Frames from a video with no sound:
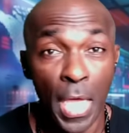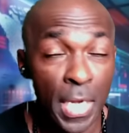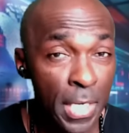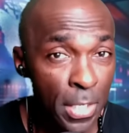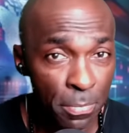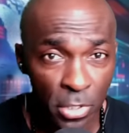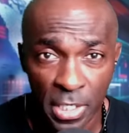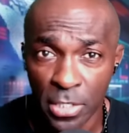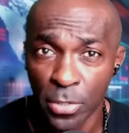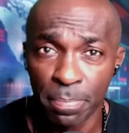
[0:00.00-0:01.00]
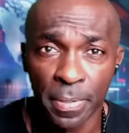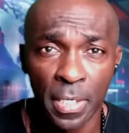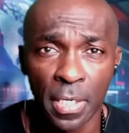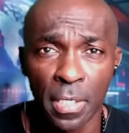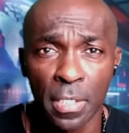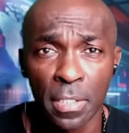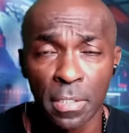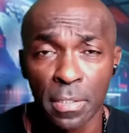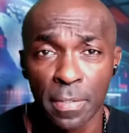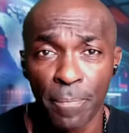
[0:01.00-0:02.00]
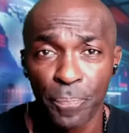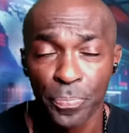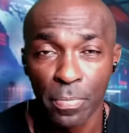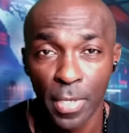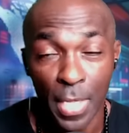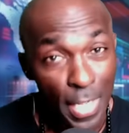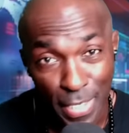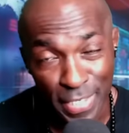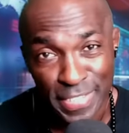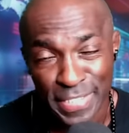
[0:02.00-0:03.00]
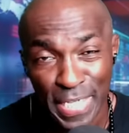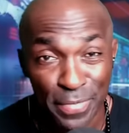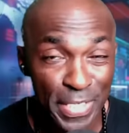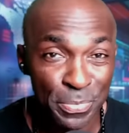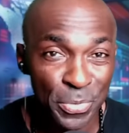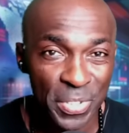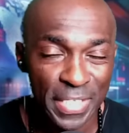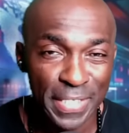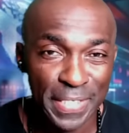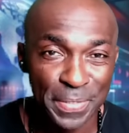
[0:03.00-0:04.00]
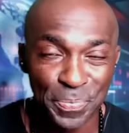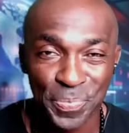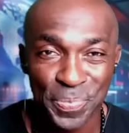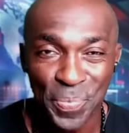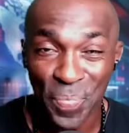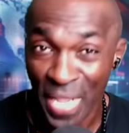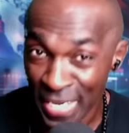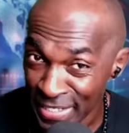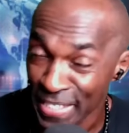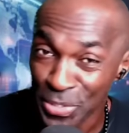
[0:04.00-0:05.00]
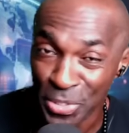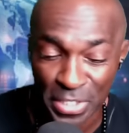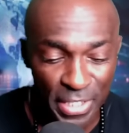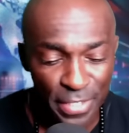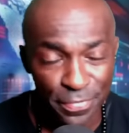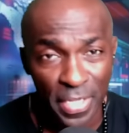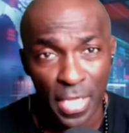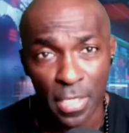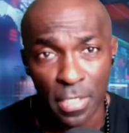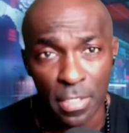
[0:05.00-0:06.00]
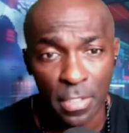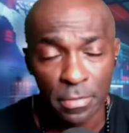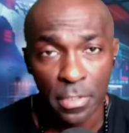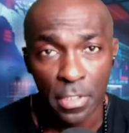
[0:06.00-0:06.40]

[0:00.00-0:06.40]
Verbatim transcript: ne me quitte pas, reste avec moi, c'est le grand réveil.